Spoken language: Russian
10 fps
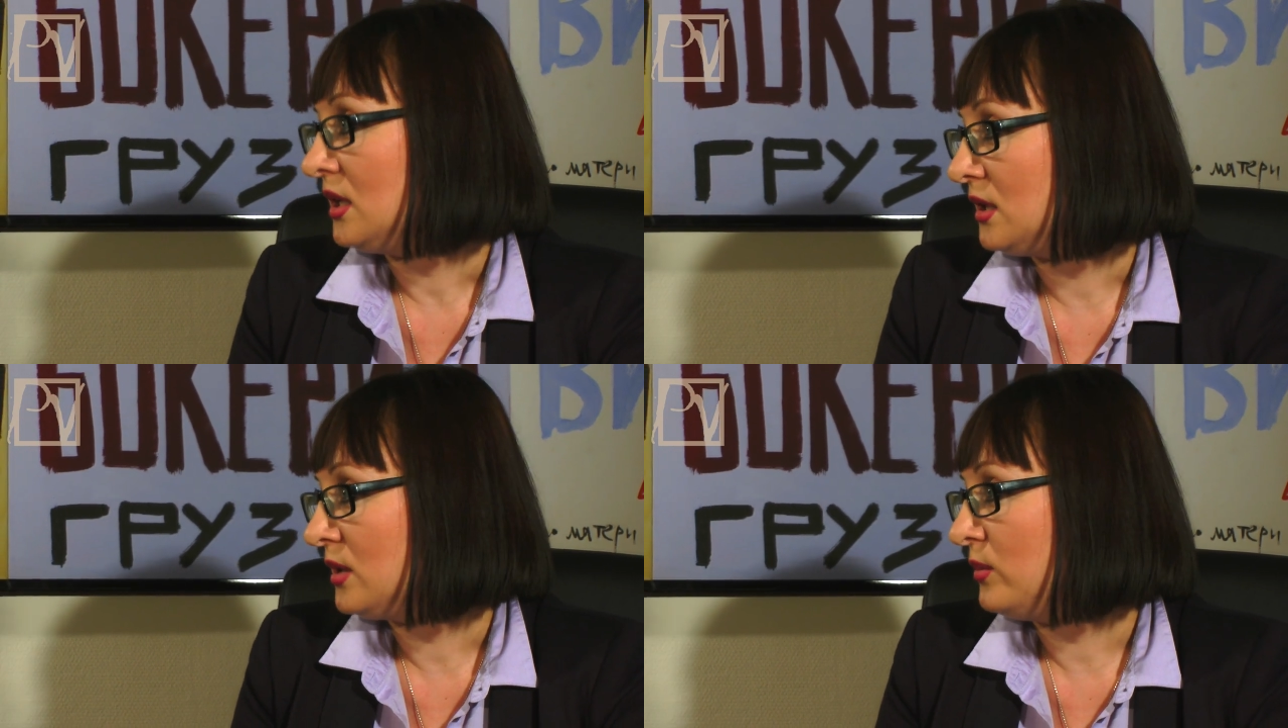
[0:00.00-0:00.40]

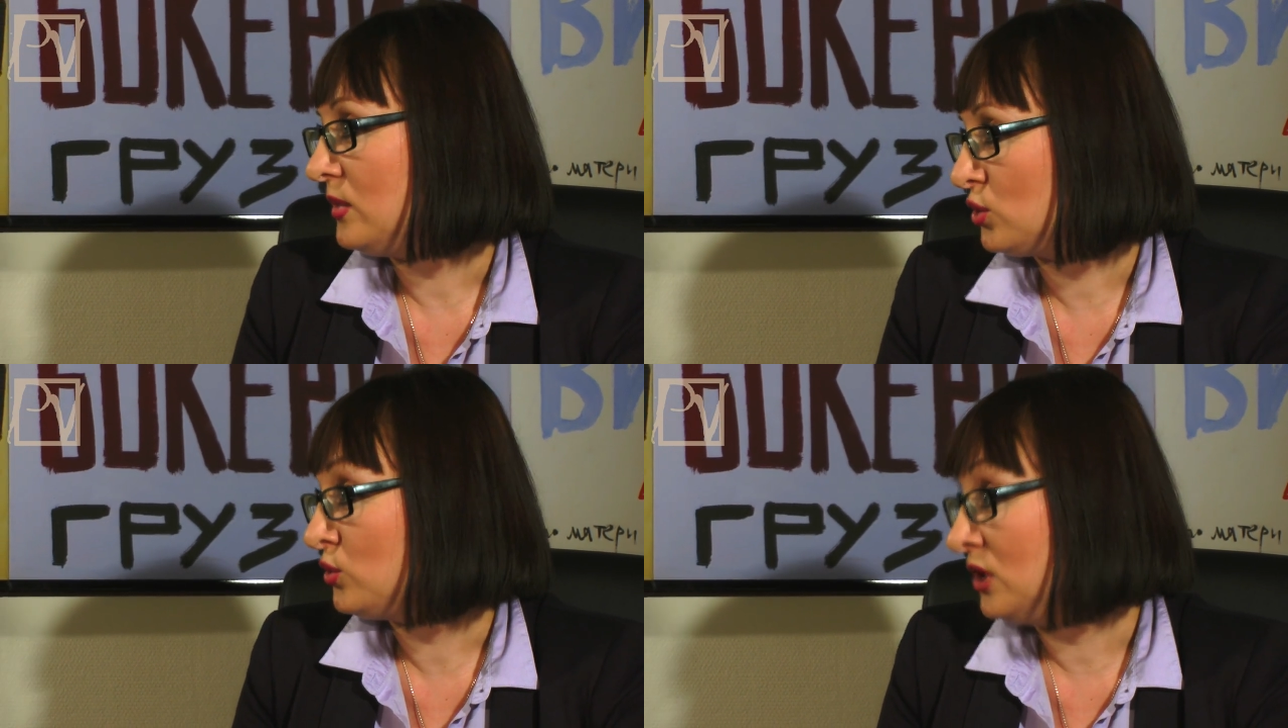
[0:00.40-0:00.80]
а,
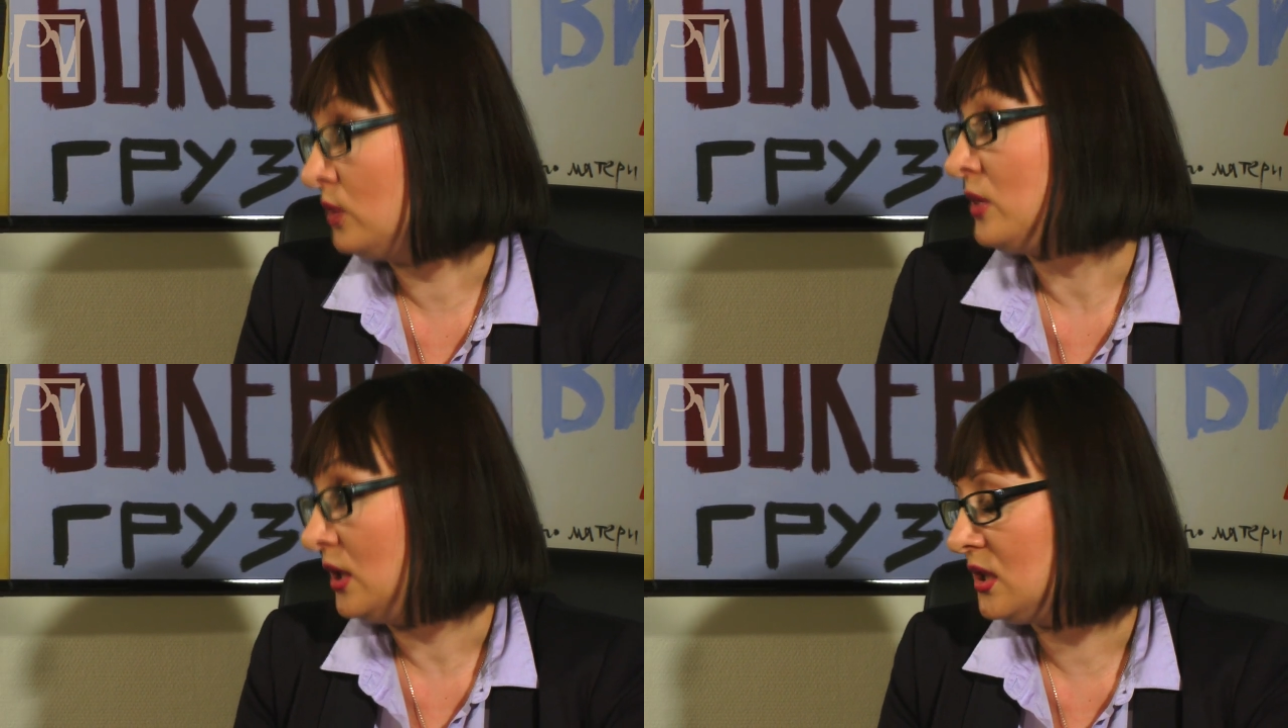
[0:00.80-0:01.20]
между
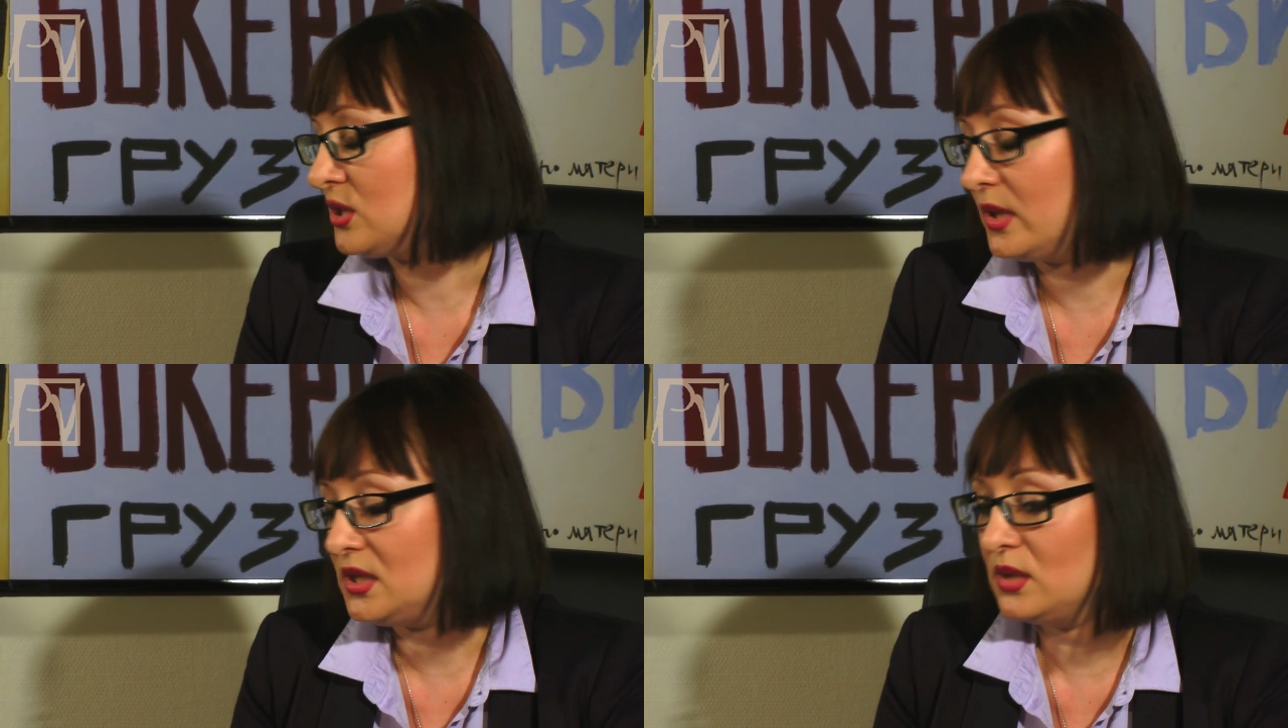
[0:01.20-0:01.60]
ним и
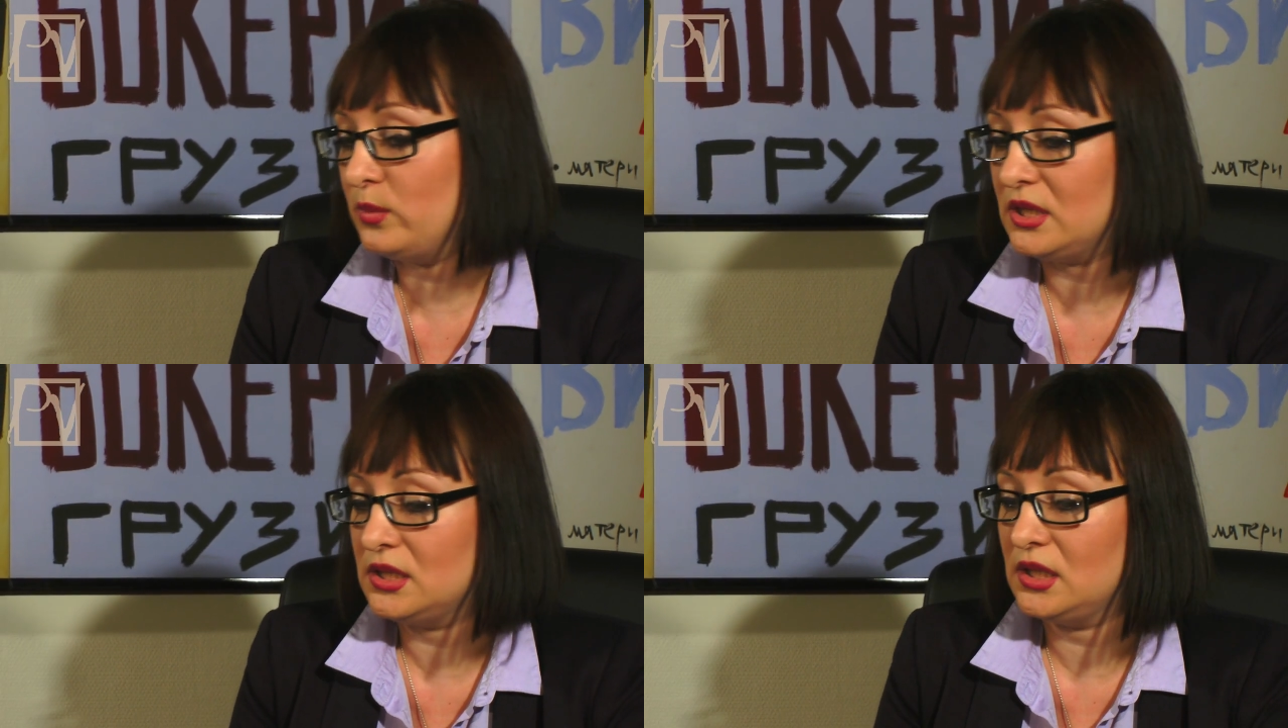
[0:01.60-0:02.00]
господином
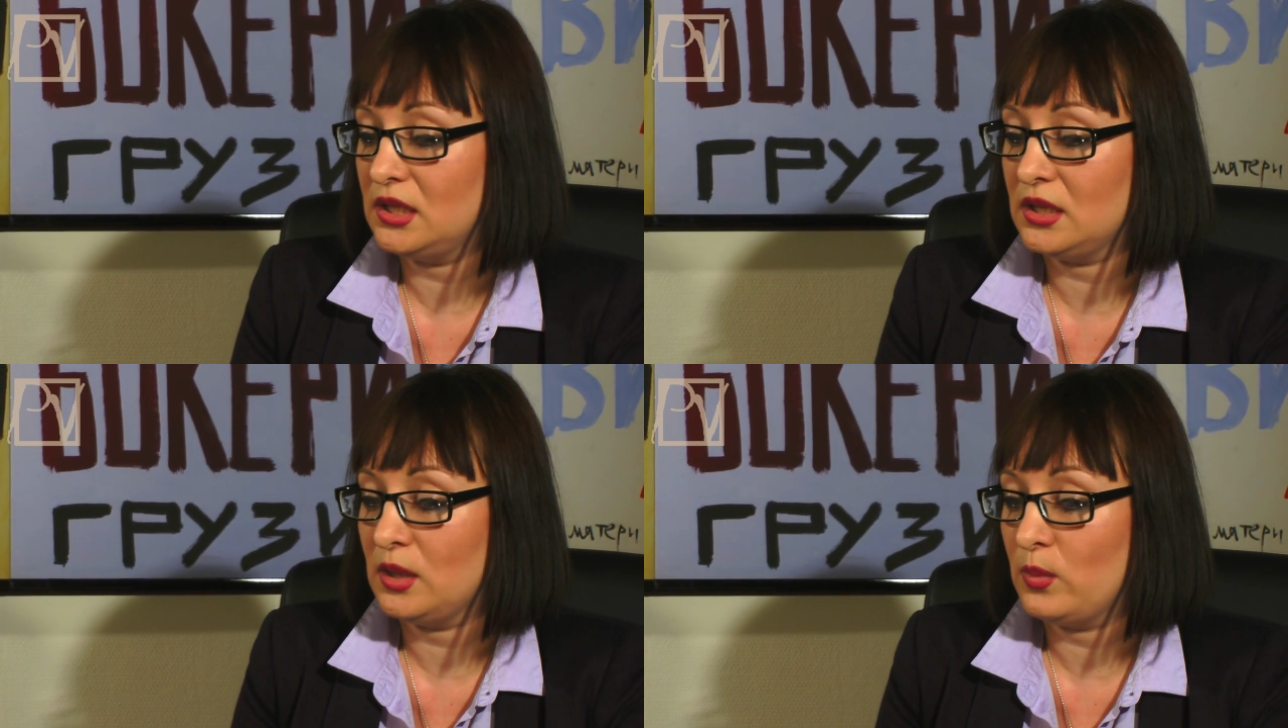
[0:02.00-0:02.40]

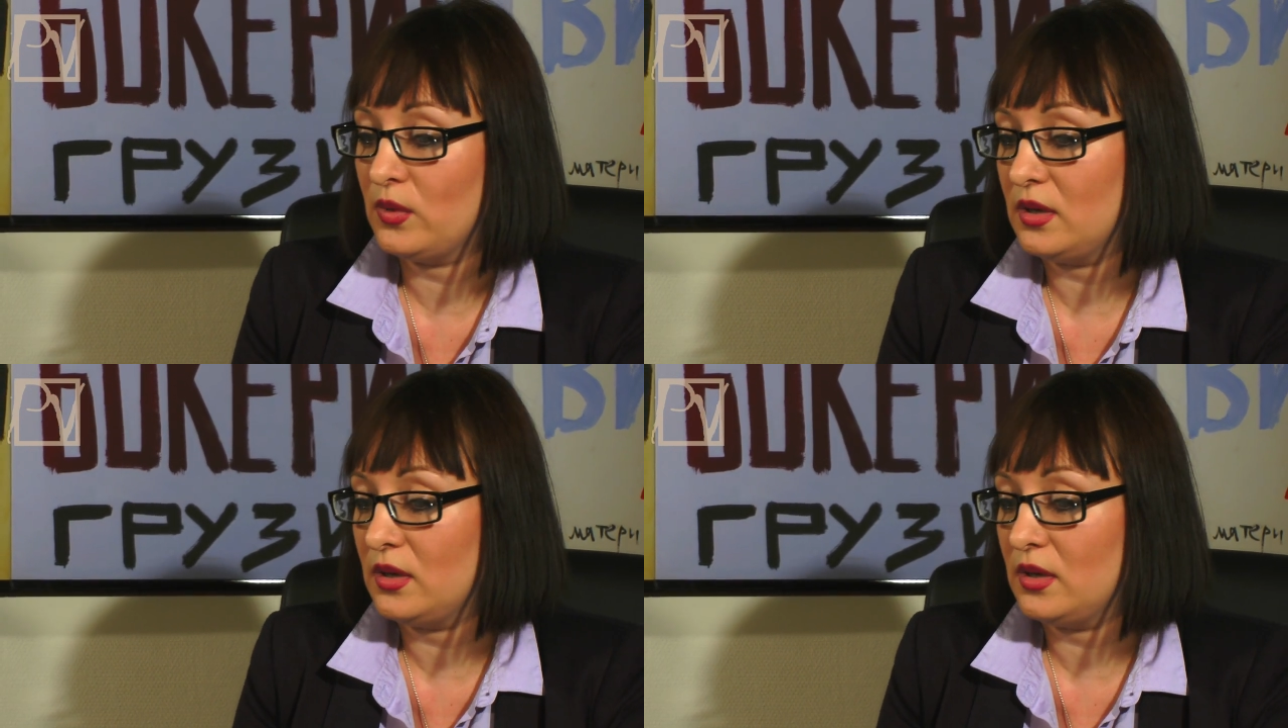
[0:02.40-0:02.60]
Бастрыкиным,